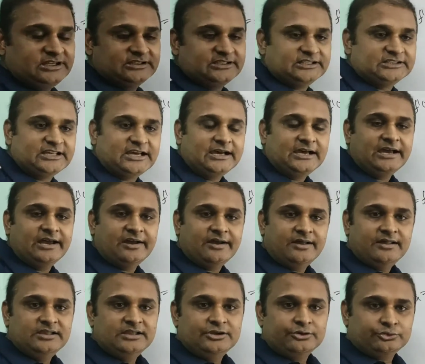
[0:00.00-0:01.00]
बताता था
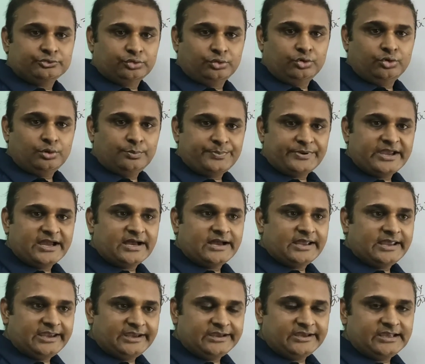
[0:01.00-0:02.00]
स्लोप या
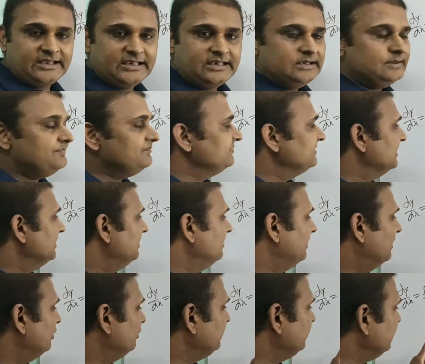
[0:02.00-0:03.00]
एंगल
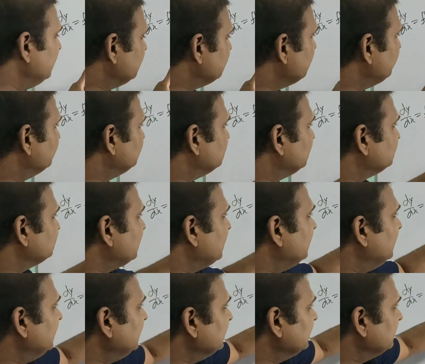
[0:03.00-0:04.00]
और ये क्या बताता
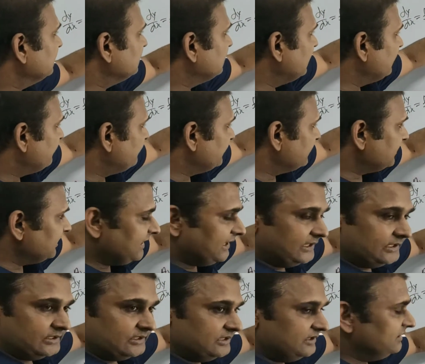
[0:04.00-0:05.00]
है कर्व
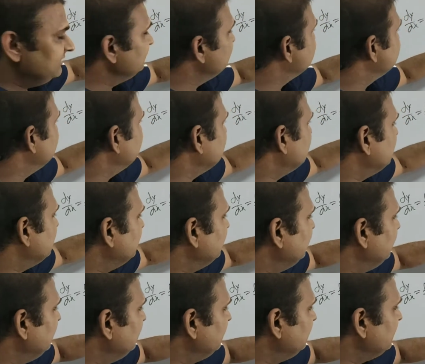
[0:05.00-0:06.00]
के नीचे का
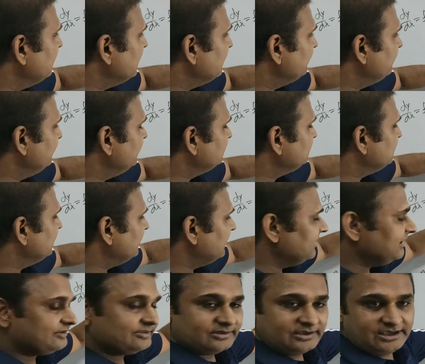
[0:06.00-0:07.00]
एरिया विथ
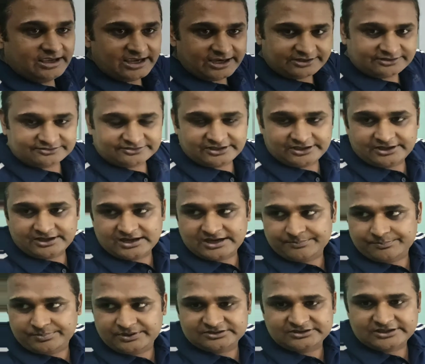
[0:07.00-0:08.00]
एक्स एक्स
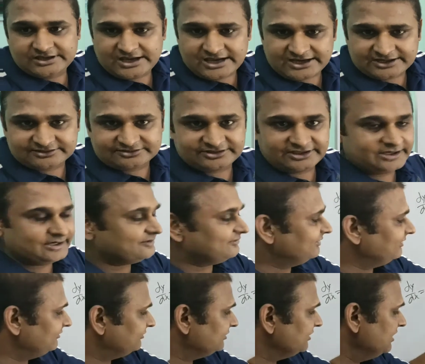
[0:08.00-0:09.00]
विथ एक्स
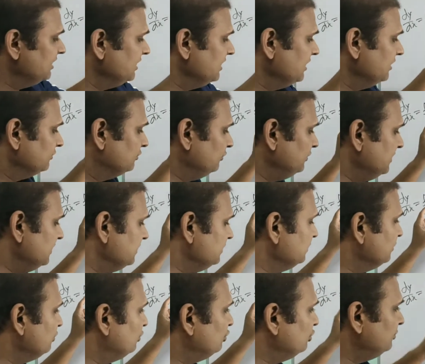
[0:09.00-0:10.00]
एक्सिस तो ये
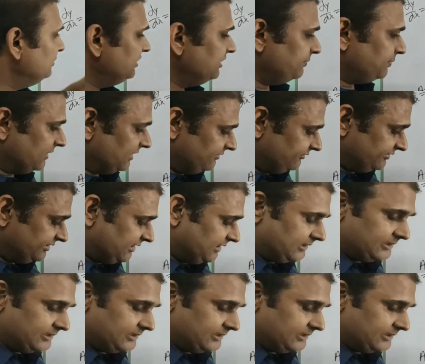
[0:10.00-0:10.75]
इन दोनों में डिफरेंस